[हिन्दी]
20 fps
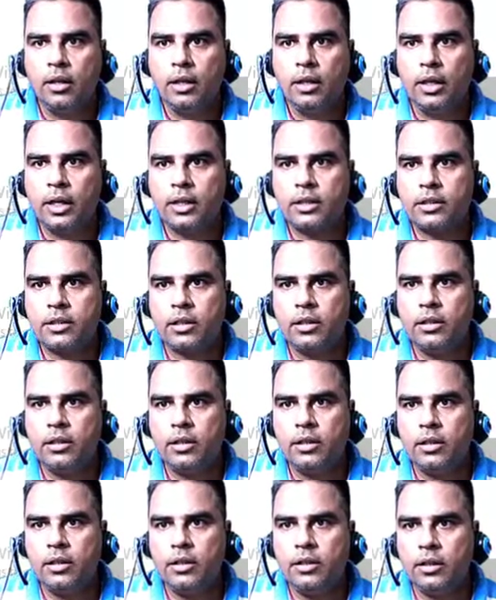
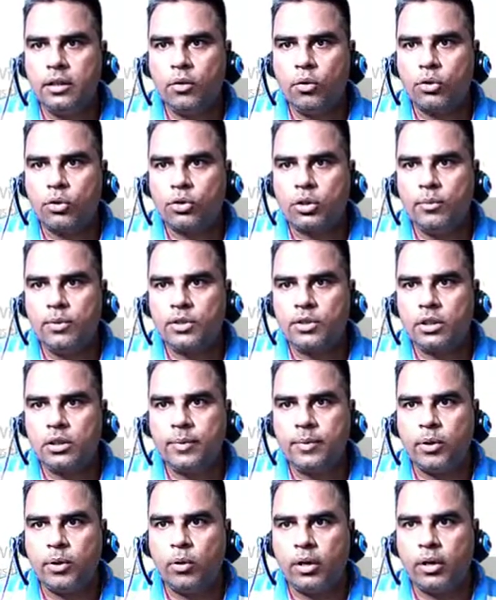एक्सटर्नल इंटरकोस्टल मसल्स
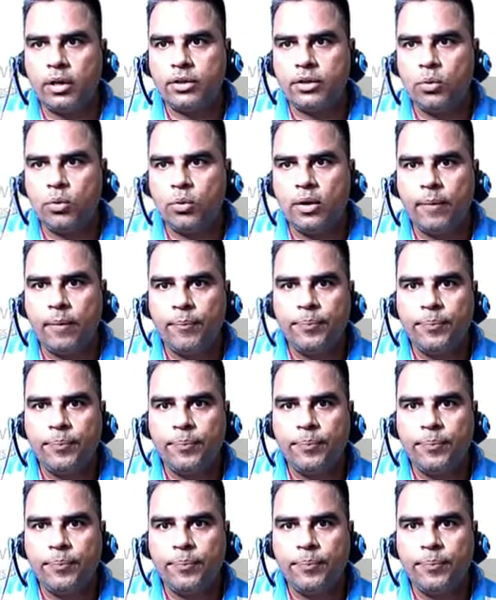में कॉन्ट्रेक्शन होगा